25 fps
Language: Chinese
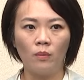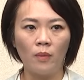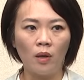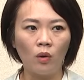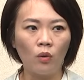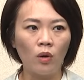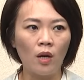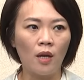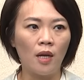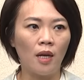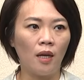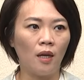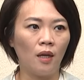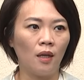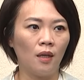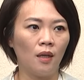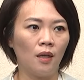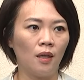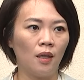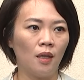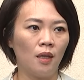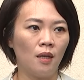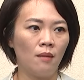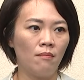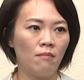我们会，
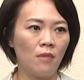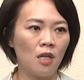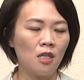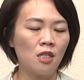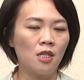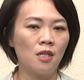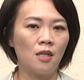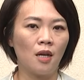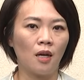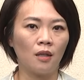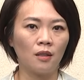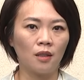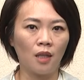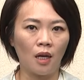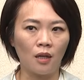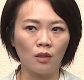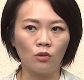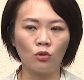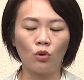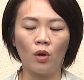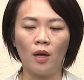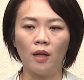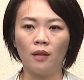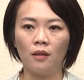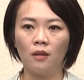民进党党
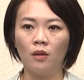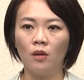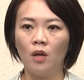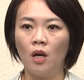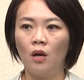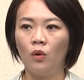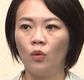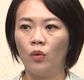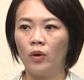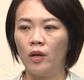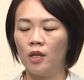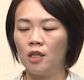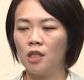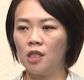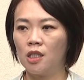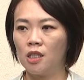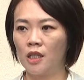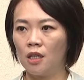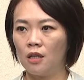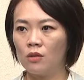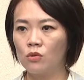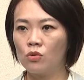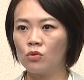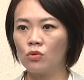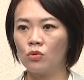团。会
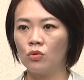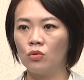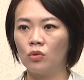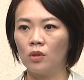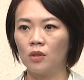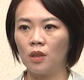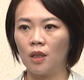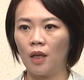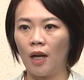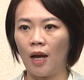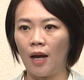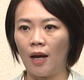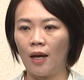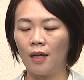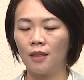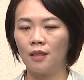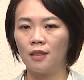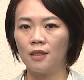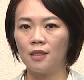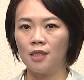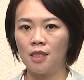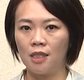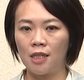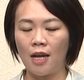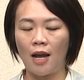协助他
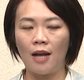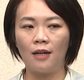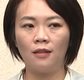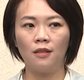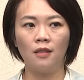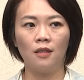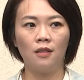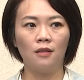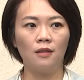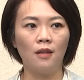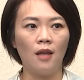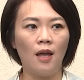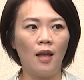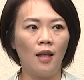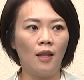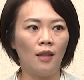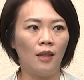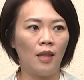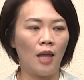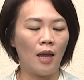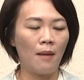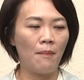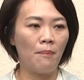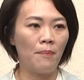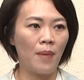的家人
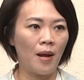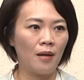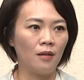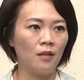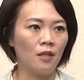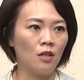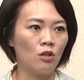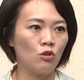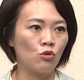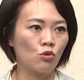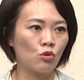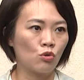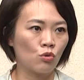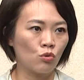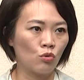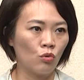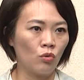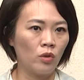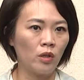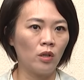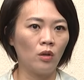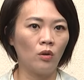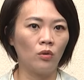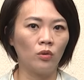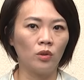来办理
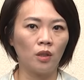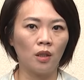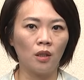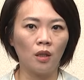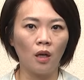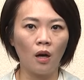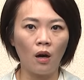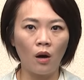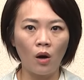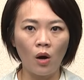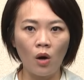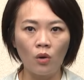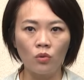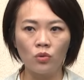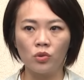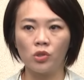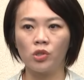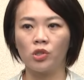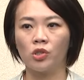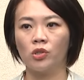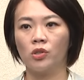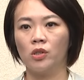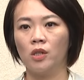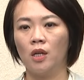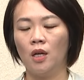所有的后
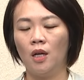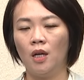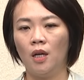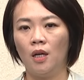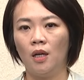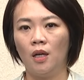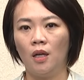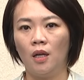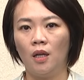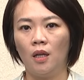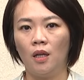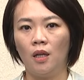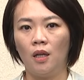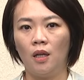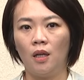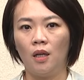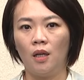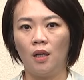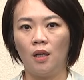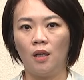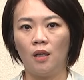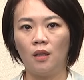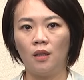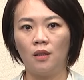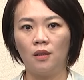事。
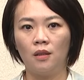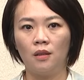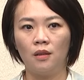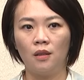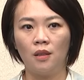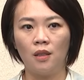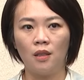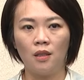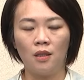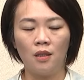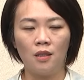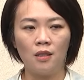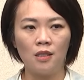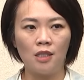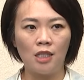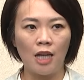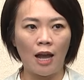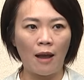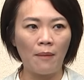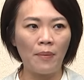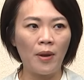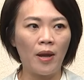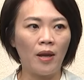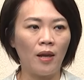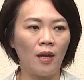呃，那
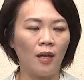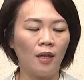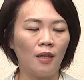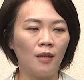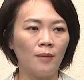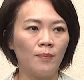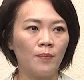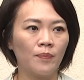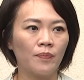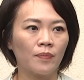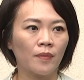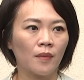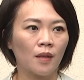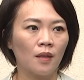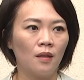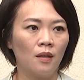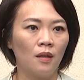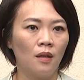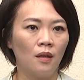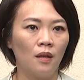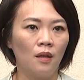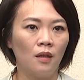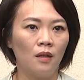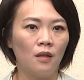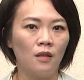嘉培，
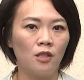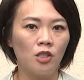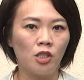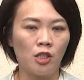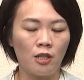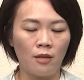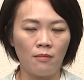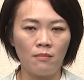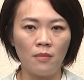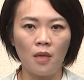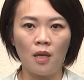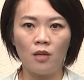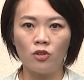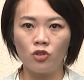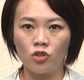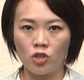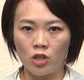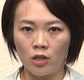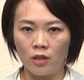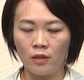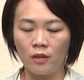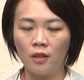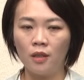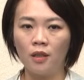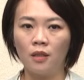呃，勤勉
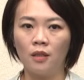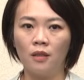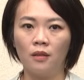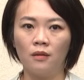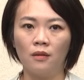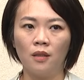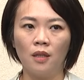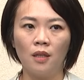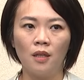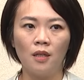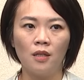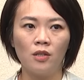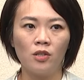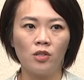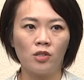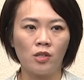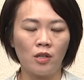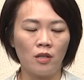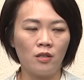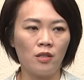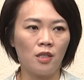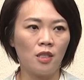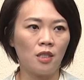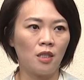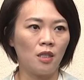诚恳，
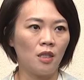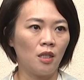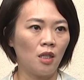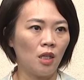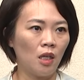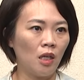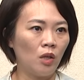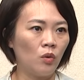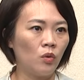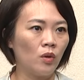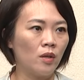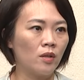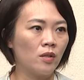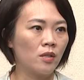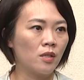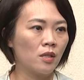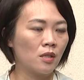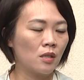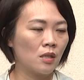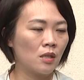珍惜议员